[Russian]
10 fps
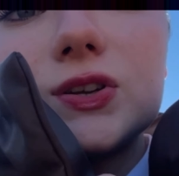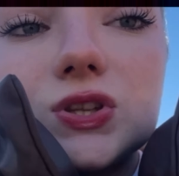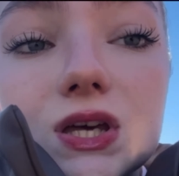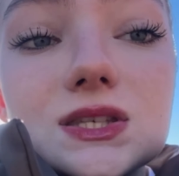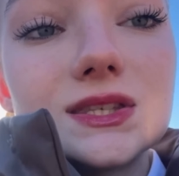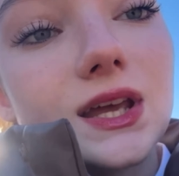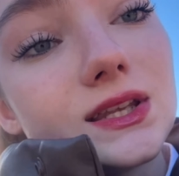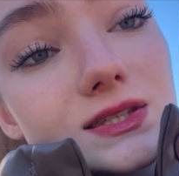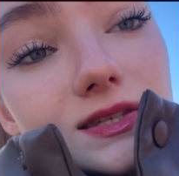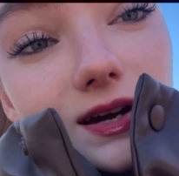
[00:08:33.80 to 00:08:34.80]
считается
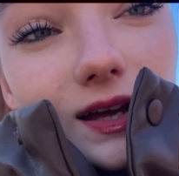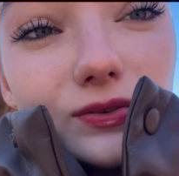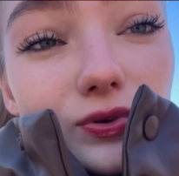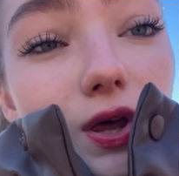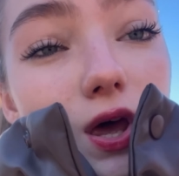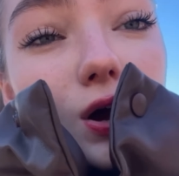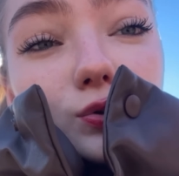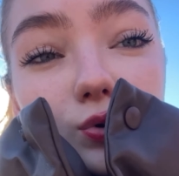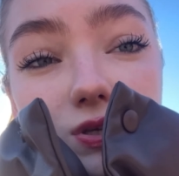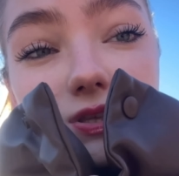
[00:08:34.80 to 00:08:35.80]
столицей закатов,
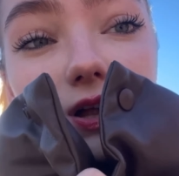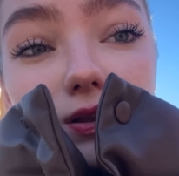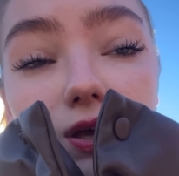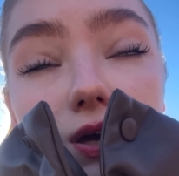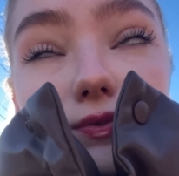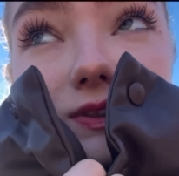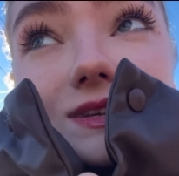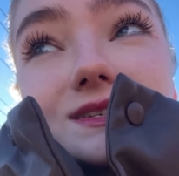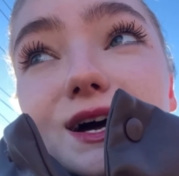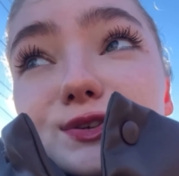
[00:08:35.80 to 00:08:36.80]
кто не знал, вот
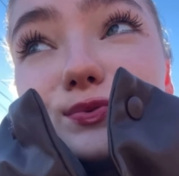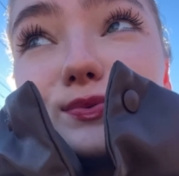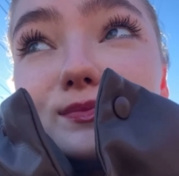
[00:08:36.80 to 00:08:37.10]
рассказываю вам.